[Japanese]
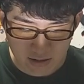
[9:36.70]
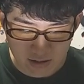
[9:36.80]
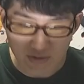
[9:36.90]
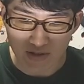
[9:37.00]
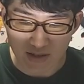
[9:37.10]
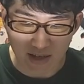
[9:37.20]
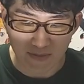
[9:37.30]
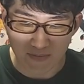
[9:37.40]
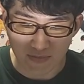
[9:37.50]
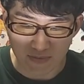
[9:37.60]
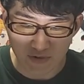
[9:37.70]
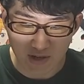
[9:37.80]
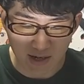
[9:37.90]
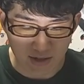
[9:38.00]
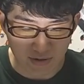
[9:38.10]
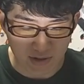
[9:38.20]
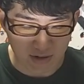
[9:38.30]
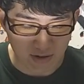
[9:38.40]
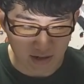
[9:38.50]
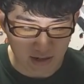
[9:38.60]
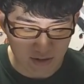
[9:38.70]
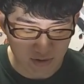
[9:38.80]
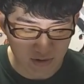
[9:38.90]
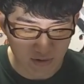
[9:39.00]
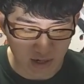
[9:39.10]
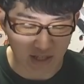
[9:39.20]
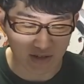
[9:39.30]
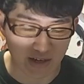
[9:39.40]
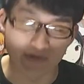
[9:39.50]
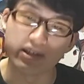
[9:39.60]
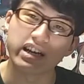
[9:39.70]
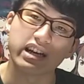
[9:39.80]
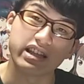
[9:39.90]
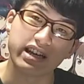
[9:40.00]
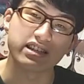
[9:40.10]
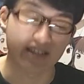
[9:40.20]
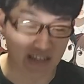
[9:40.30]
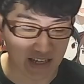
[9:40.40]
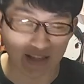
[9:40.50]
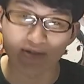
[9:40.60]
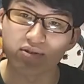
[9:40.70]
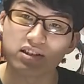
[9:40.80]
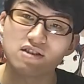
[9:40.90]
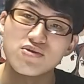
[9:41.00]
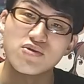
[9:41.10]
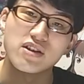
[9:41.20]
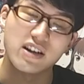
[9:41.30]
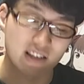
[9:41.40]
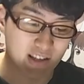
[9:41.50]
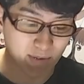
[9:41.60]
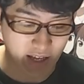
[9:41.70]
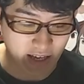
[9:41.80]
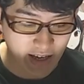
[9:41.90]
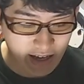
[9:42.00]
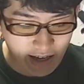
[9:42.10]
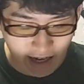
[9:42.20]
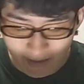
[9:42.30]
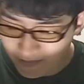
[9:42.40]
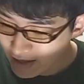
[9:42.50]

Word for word: そうですね。うん、6日間撮ってるぐらい。そういう方がね、それは売り上げが出やすいかなってところですね、書道に関してもね。はい。